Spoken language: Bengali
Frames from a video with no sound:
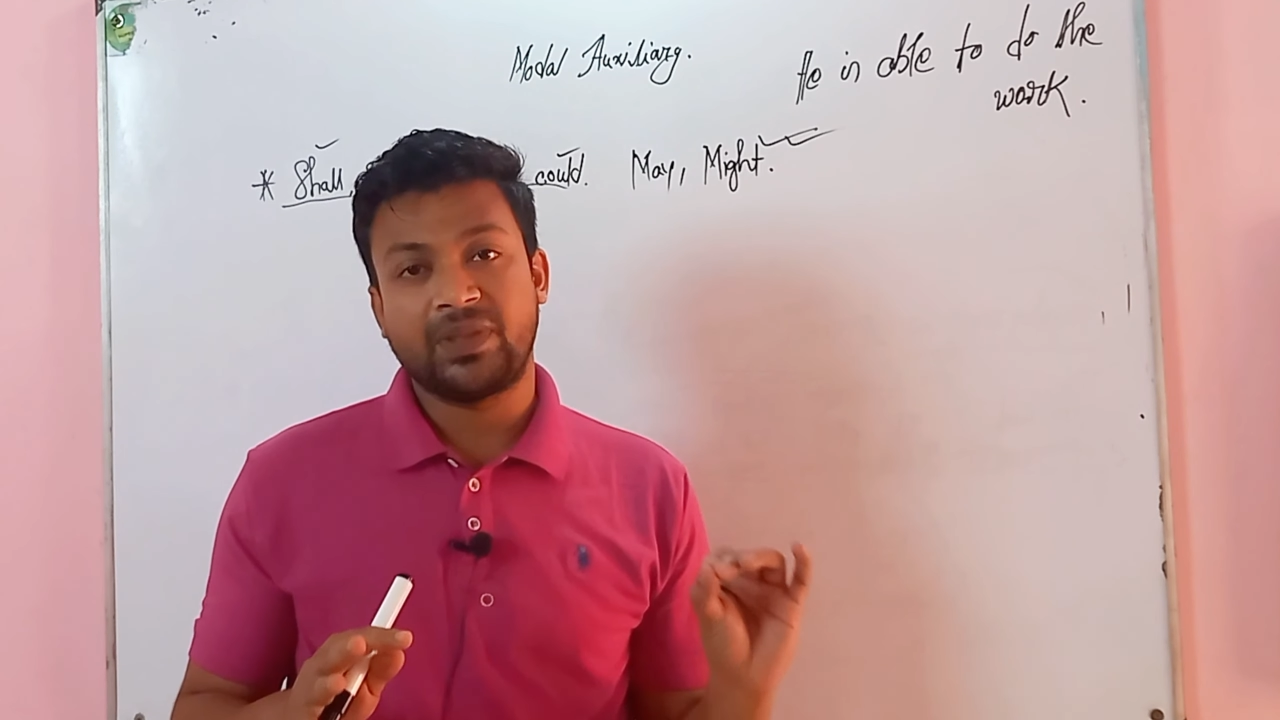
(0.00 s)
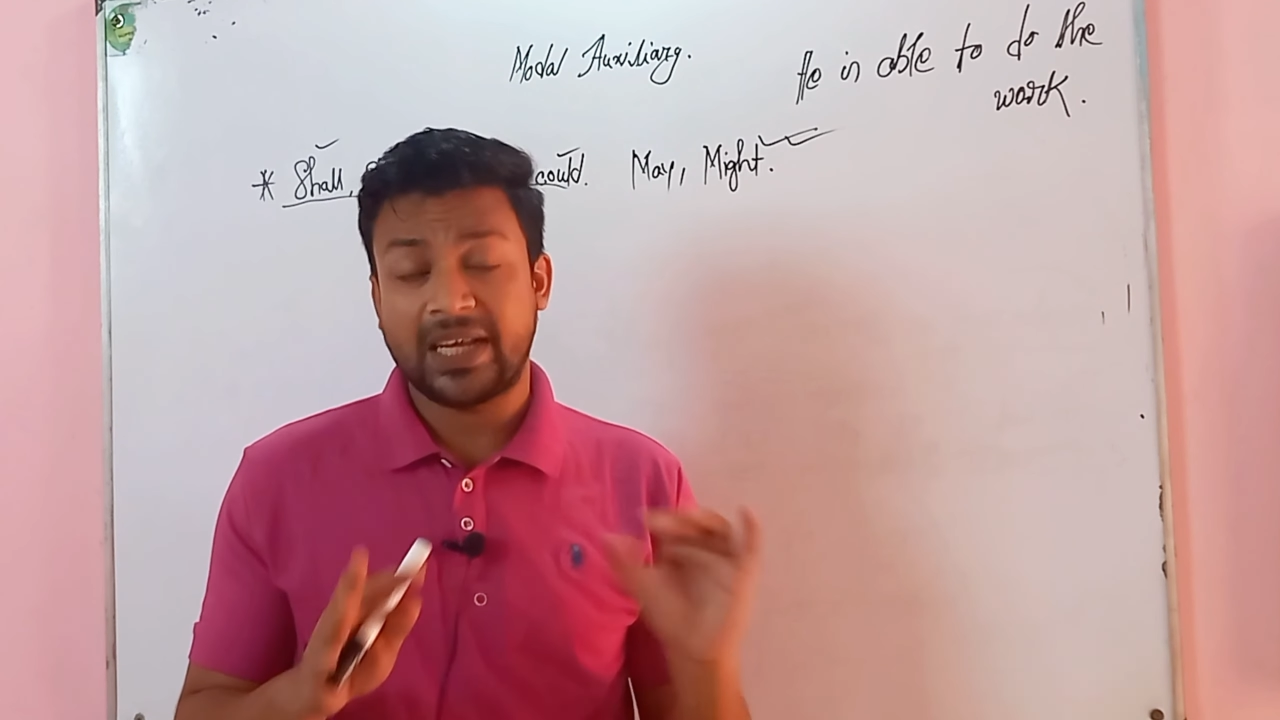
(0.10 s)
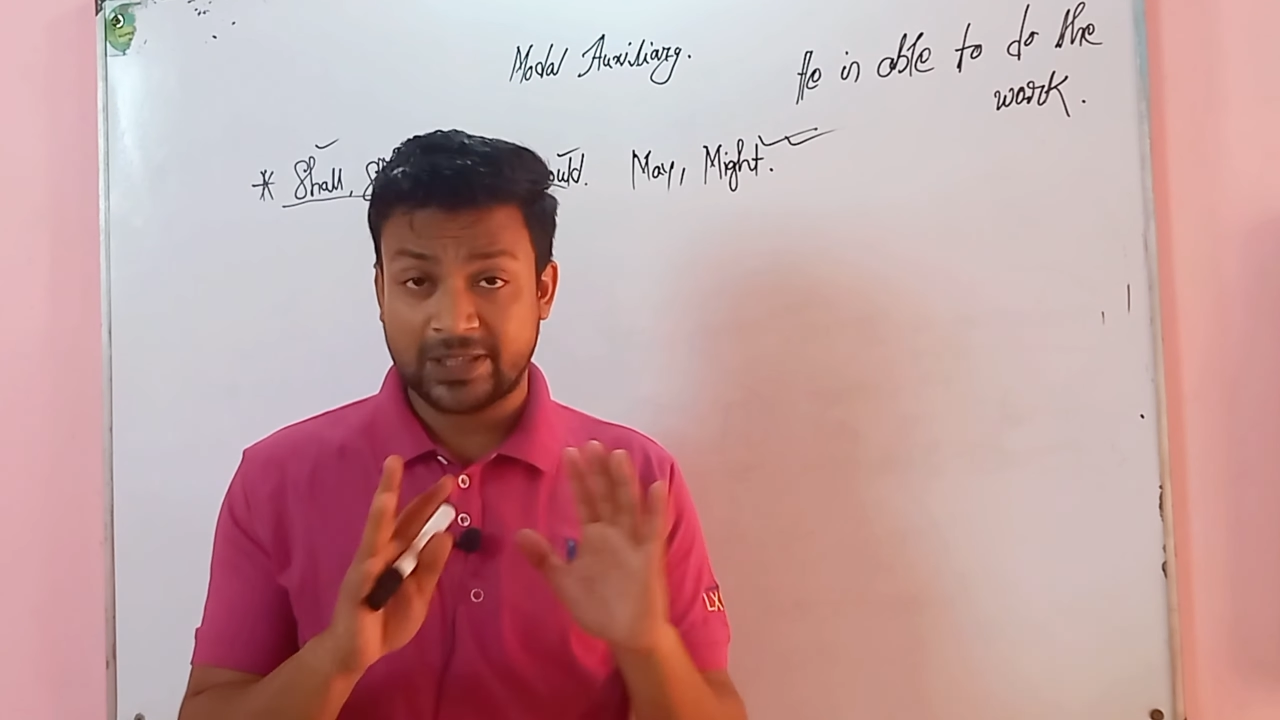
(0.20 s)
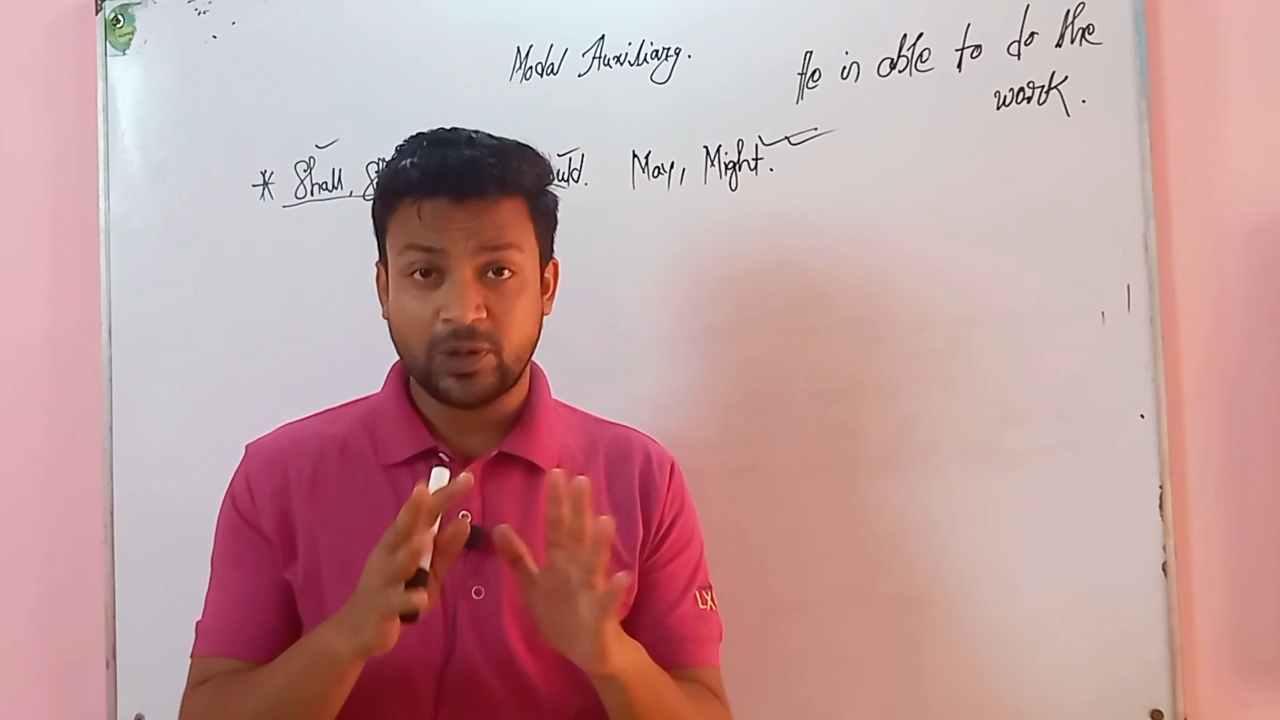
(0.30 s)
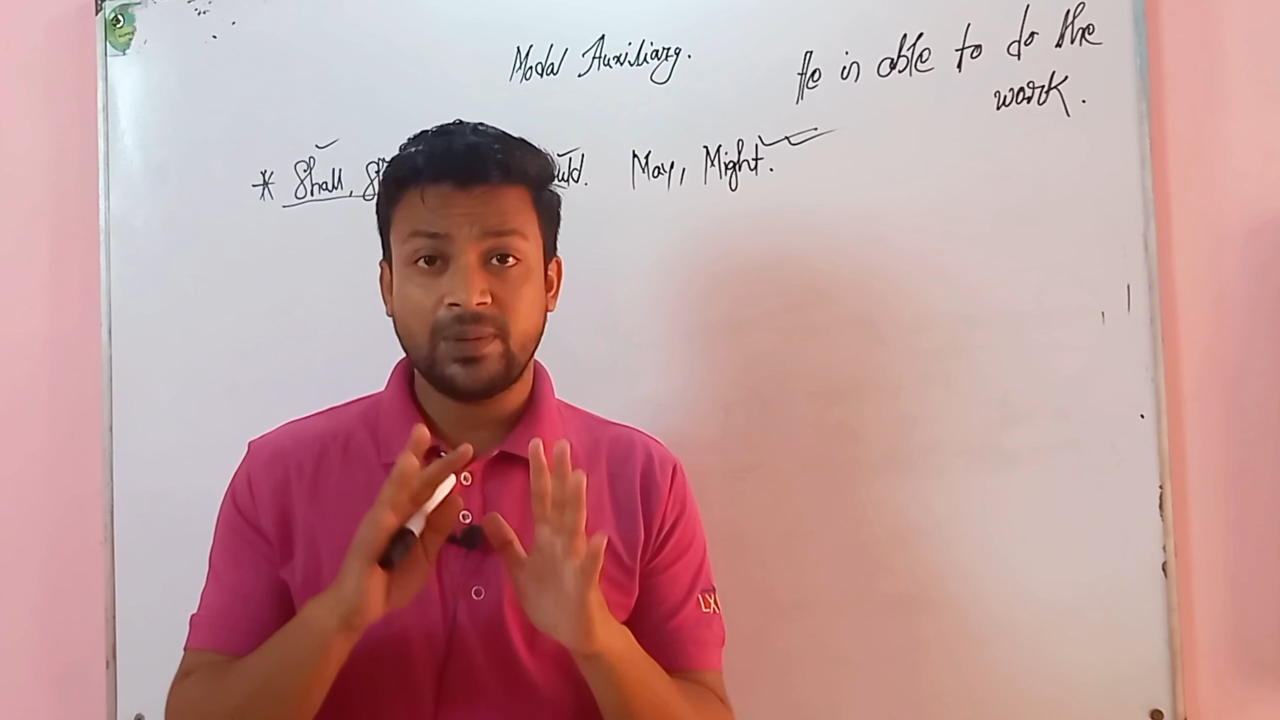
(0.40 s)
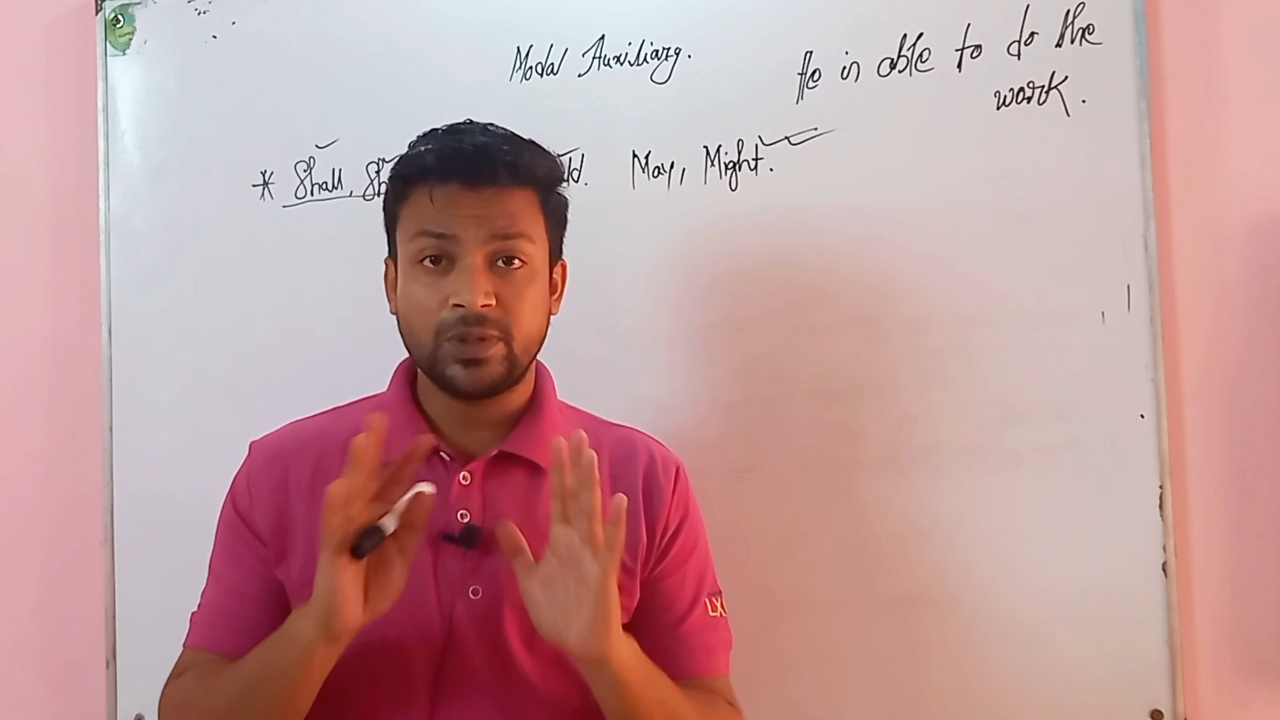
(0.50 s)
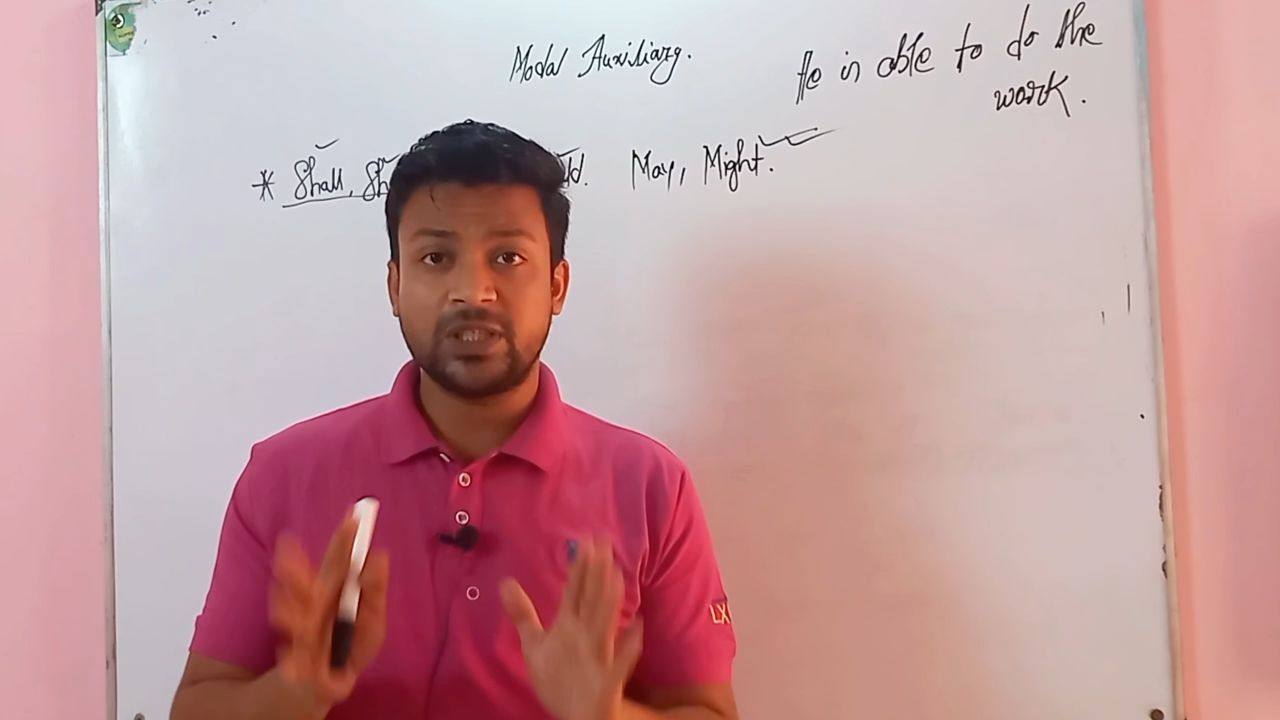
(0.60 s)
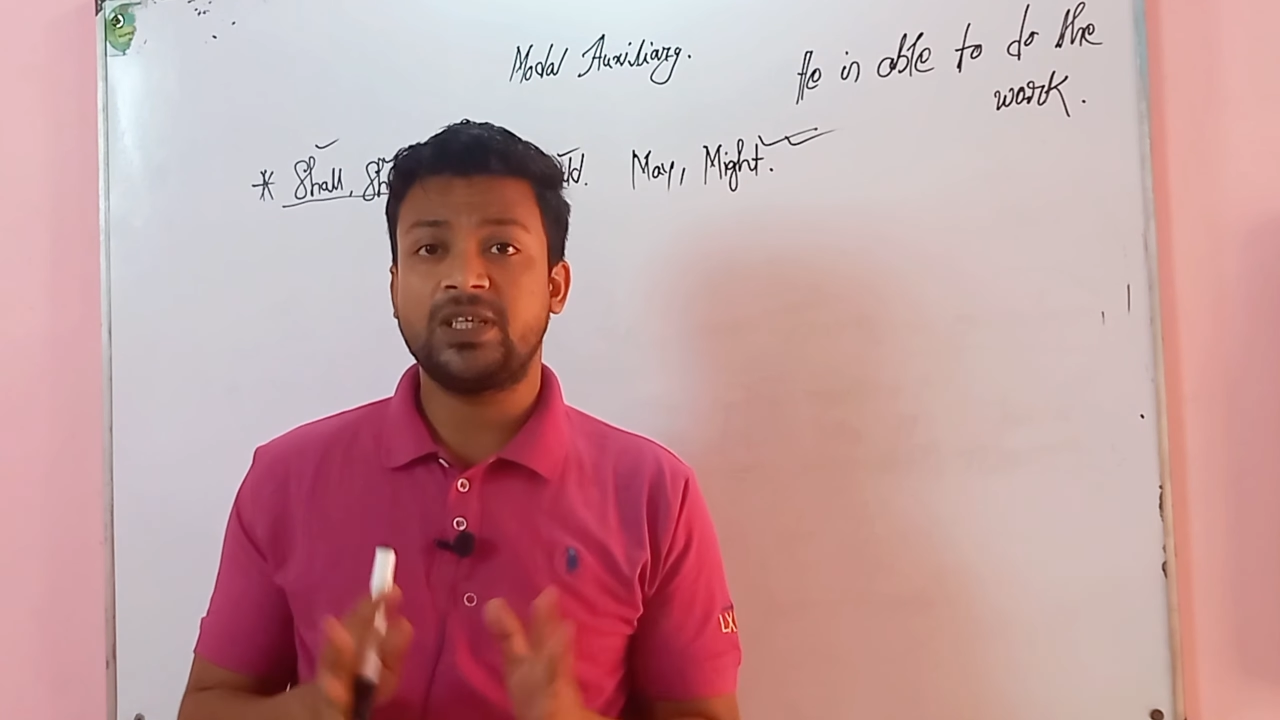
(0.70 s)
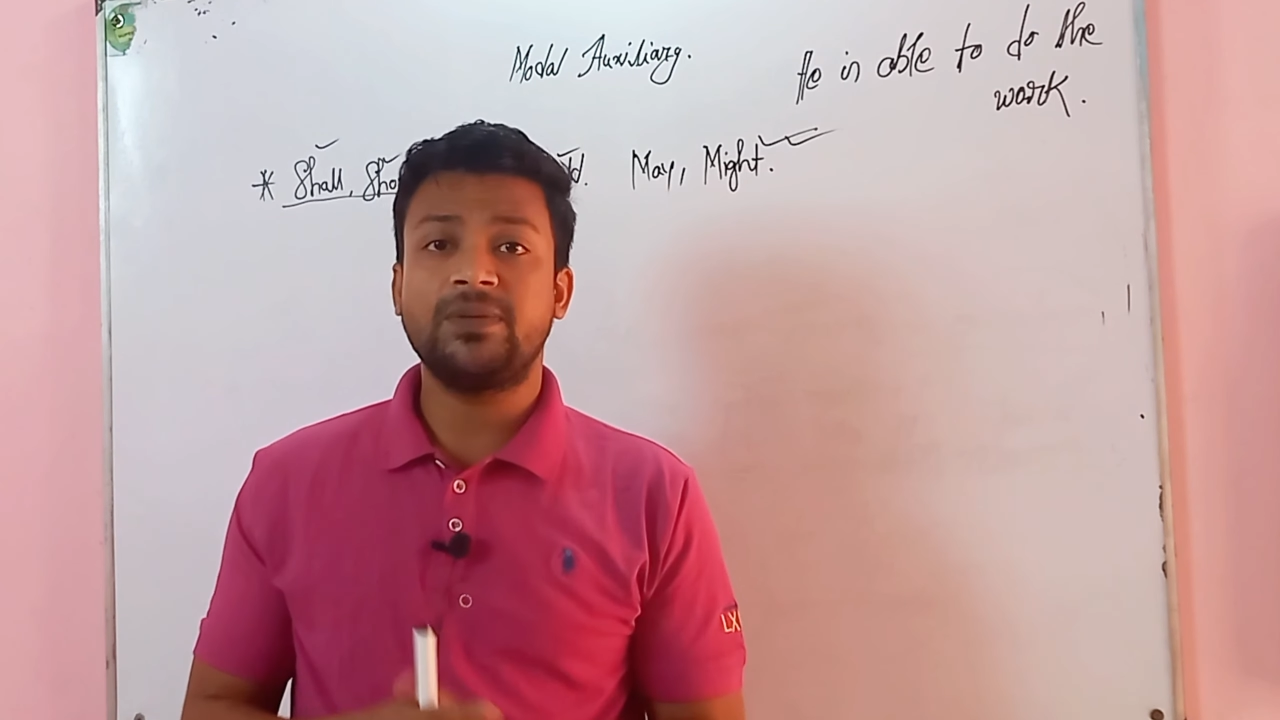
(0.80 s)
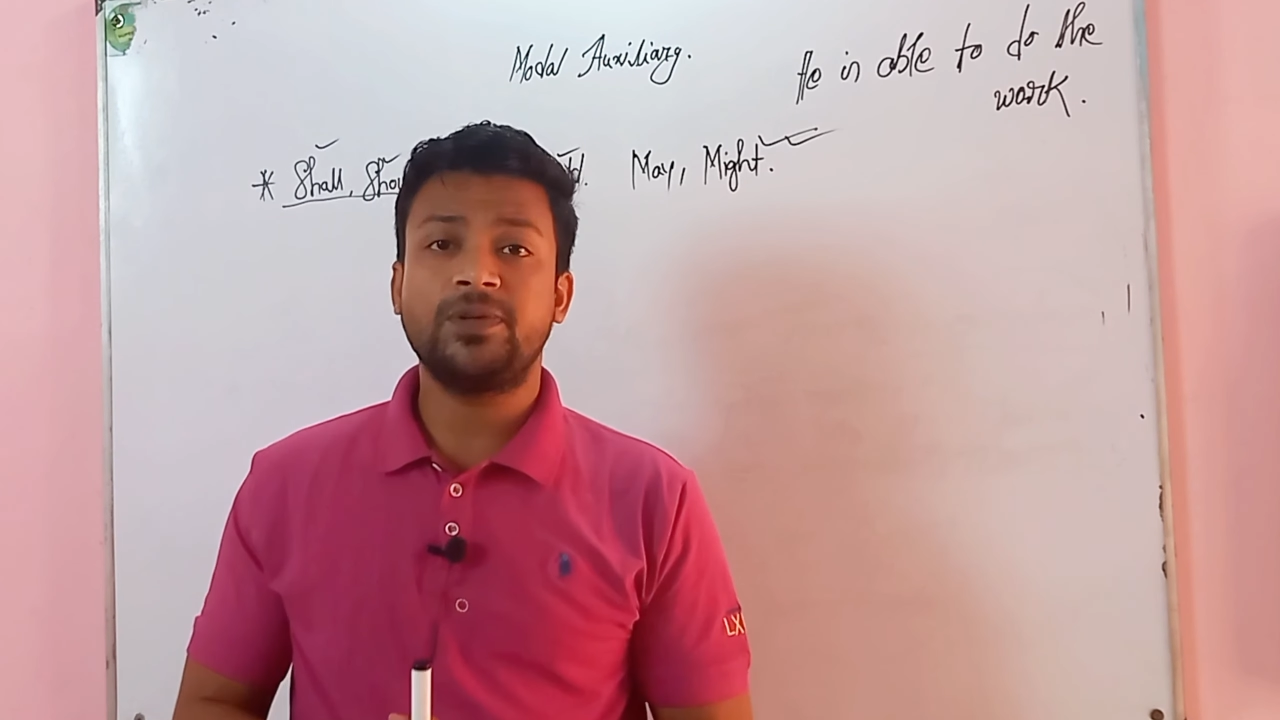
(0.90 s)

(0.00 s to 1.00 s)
কাজ করা বোঝাচ্ছে না